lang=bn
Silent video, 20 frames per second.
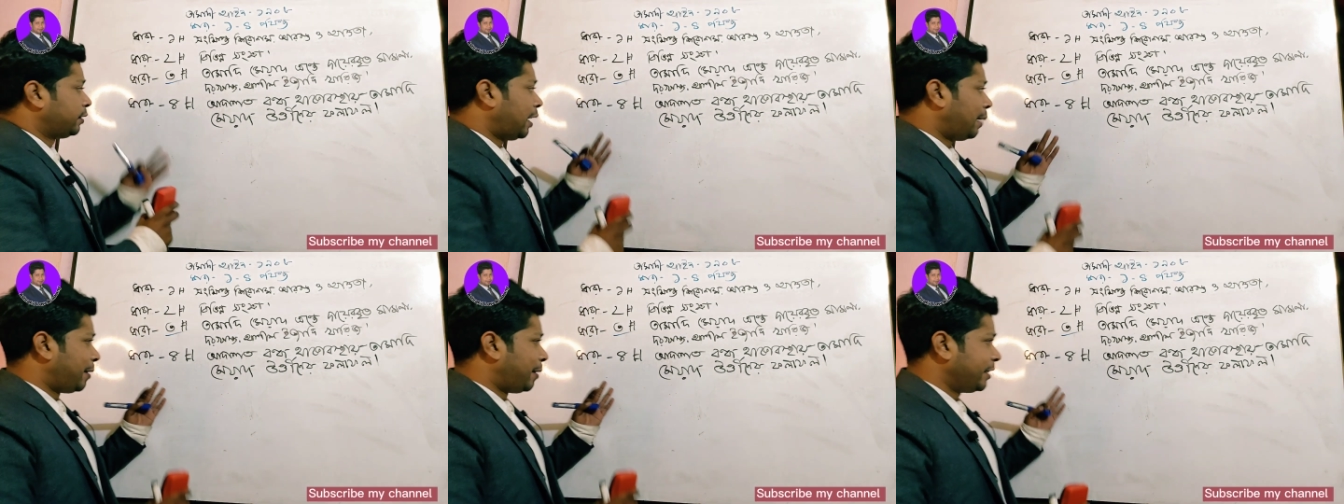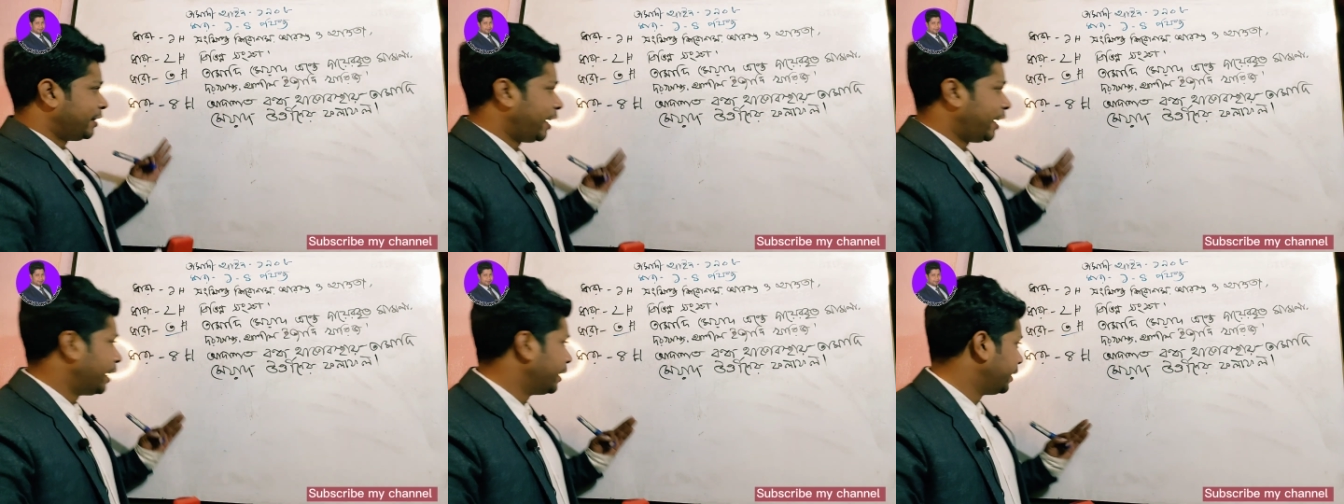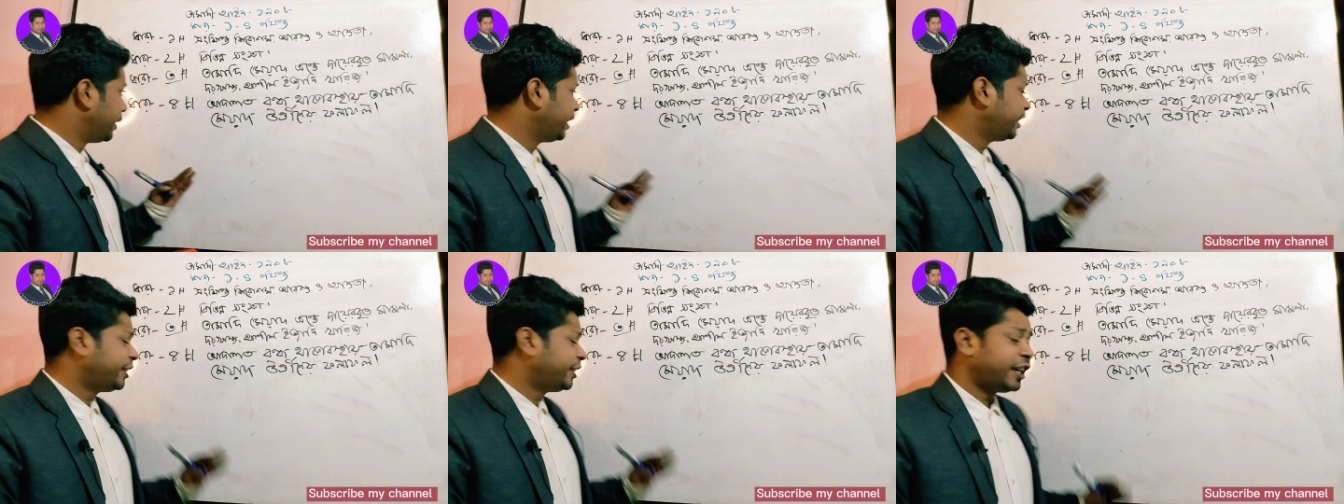তামাদি
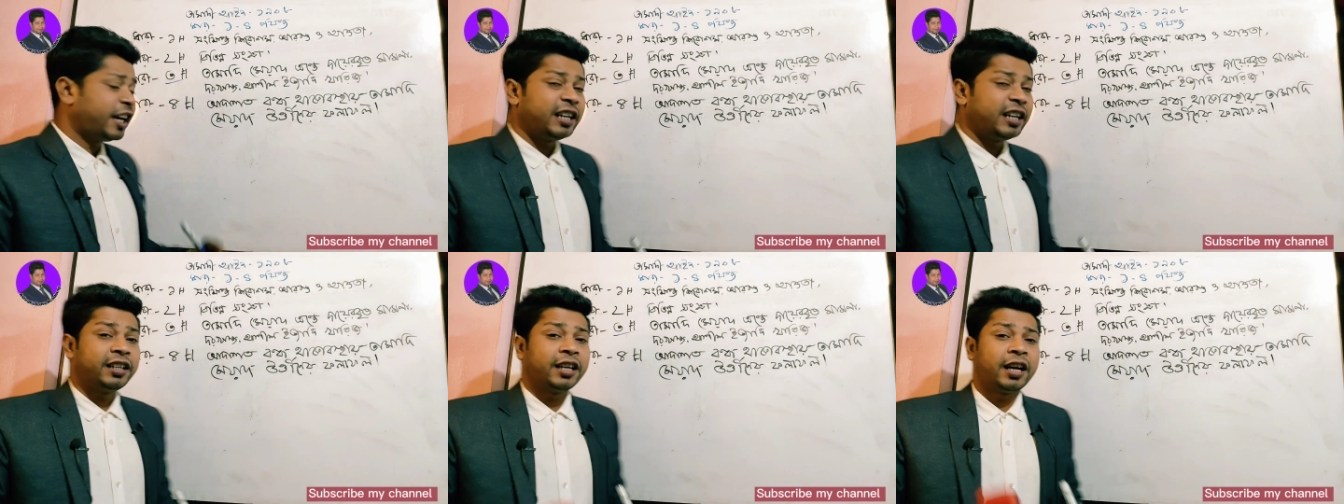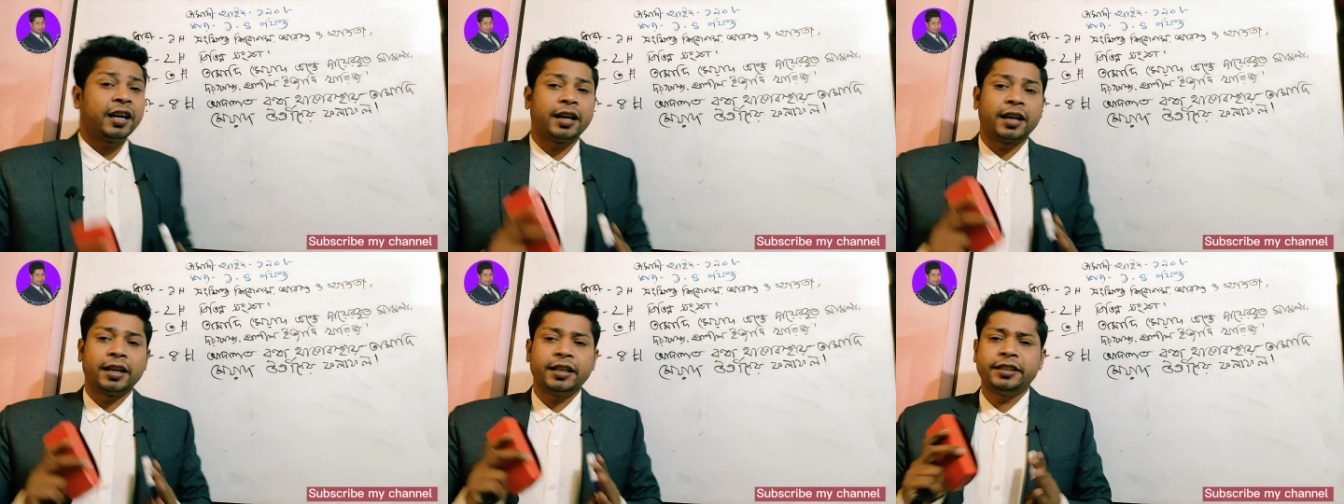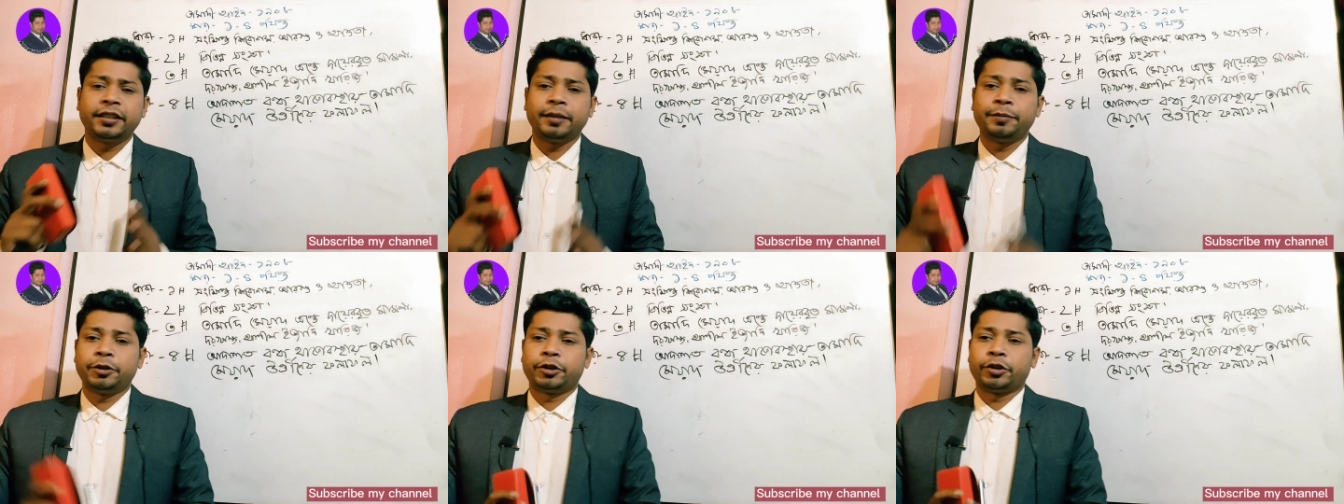আইনের চার ধারায়
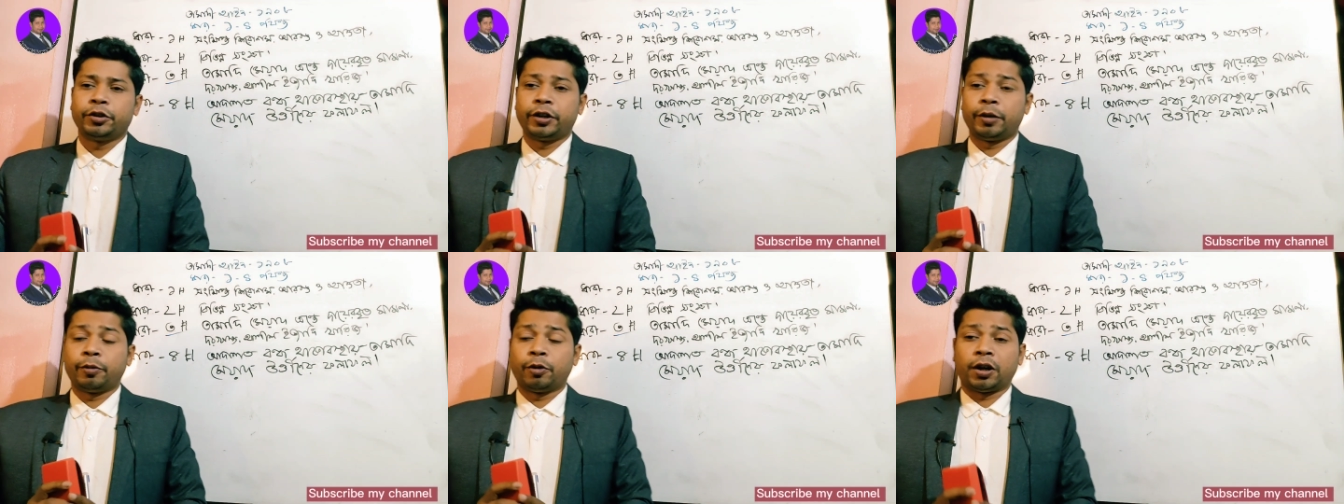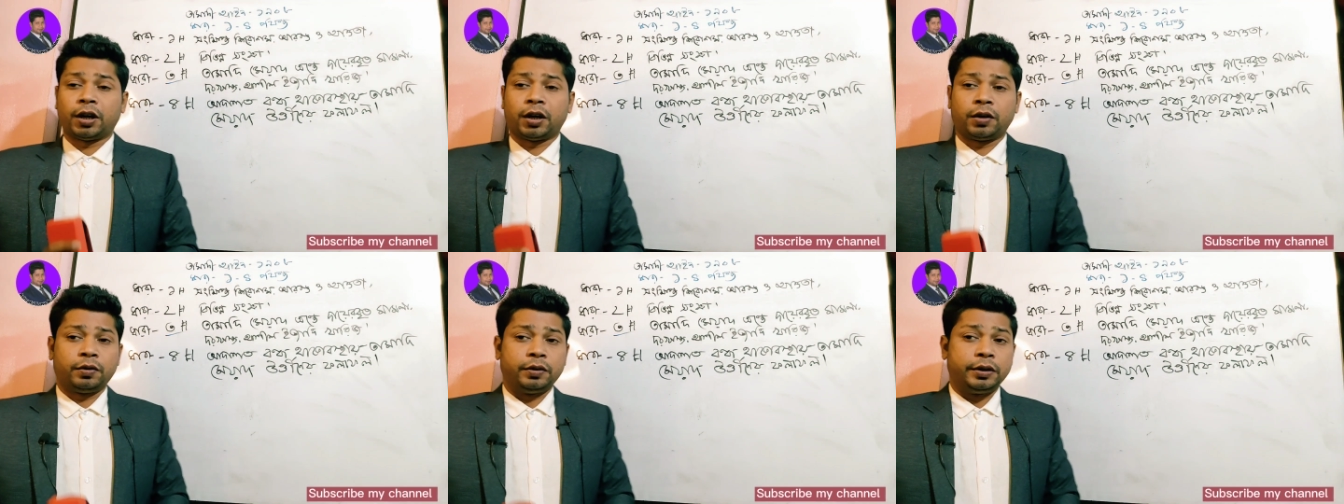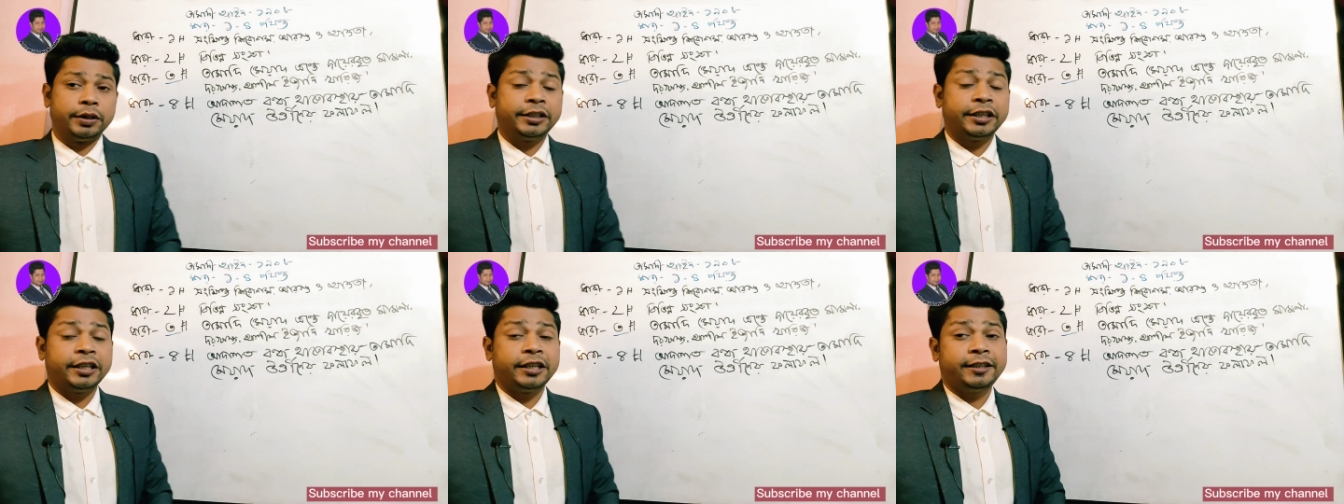যে বিষয়টি বলা
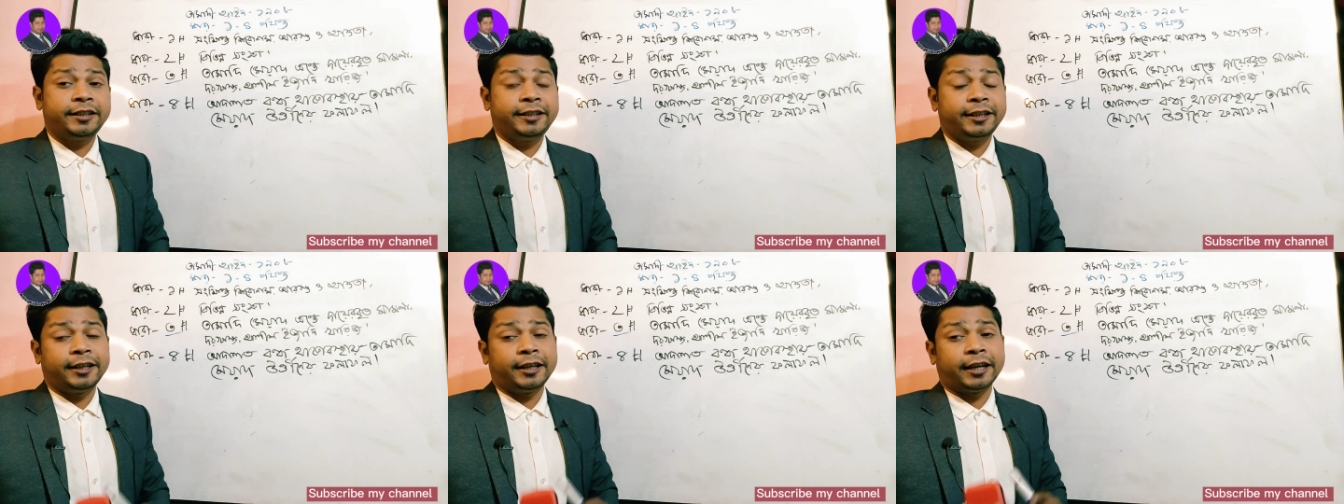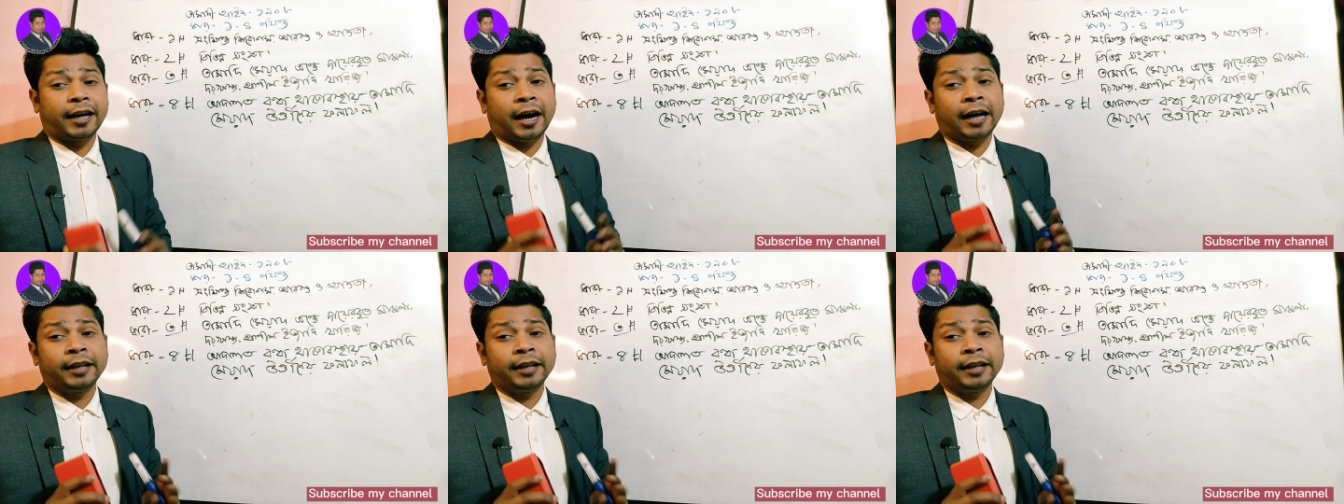হয়েছে যে